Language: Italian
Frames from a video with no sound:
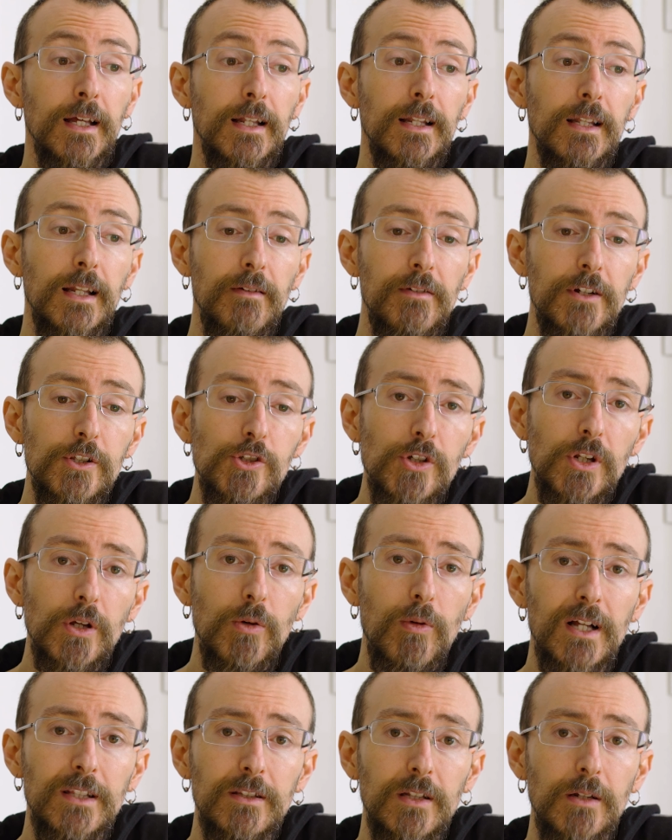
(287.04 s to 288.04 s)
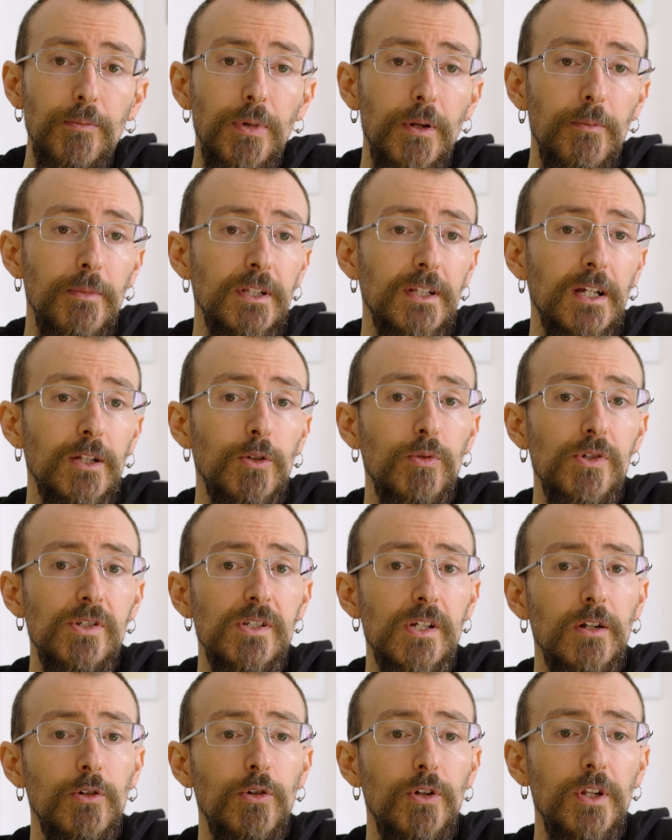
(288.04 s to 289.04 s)
La versione 4 ha implementato
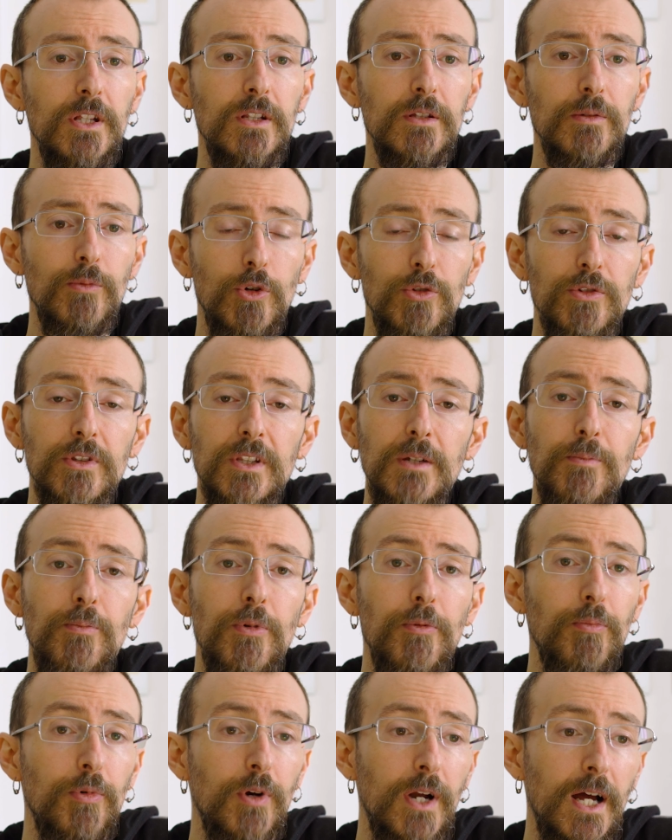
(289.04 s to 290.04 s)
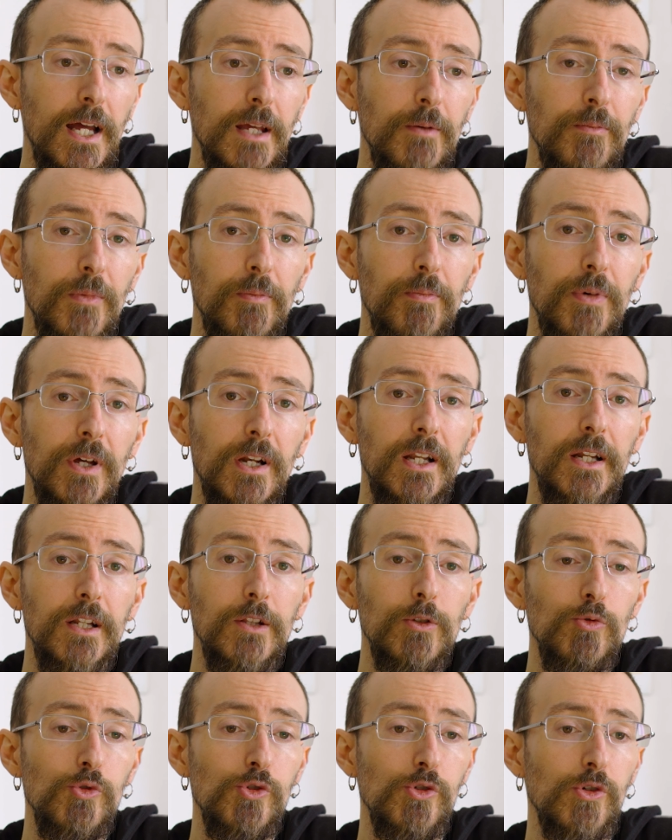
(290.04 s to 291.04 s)
questo algoritmo Deep Prime per la
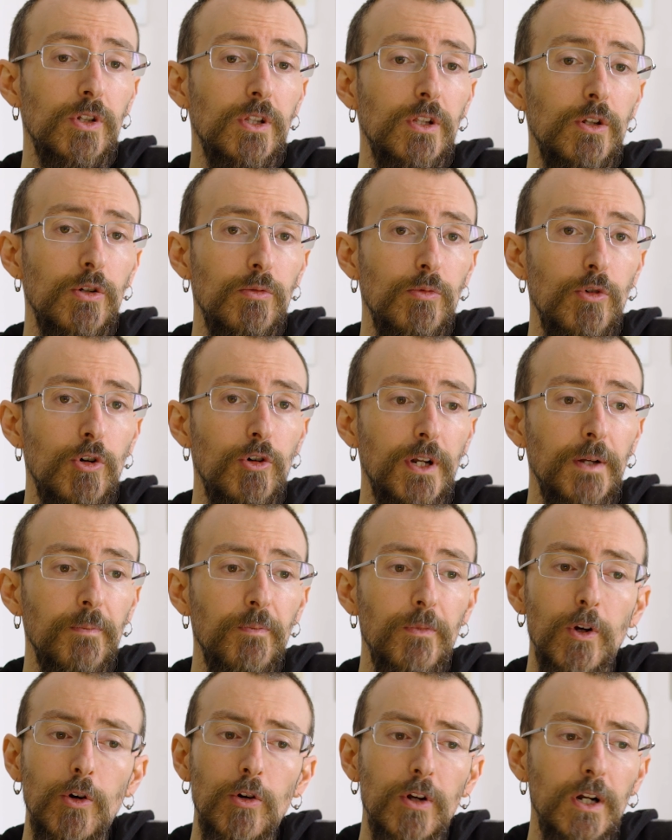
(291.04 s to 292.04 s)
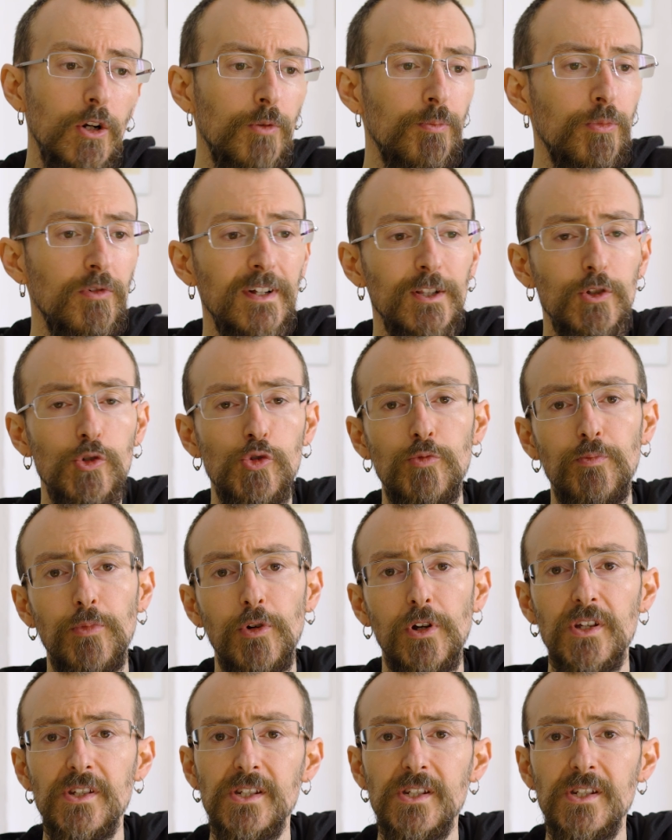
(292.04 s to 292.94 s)
riduzione del rumore. Ora l'ho provato su pochi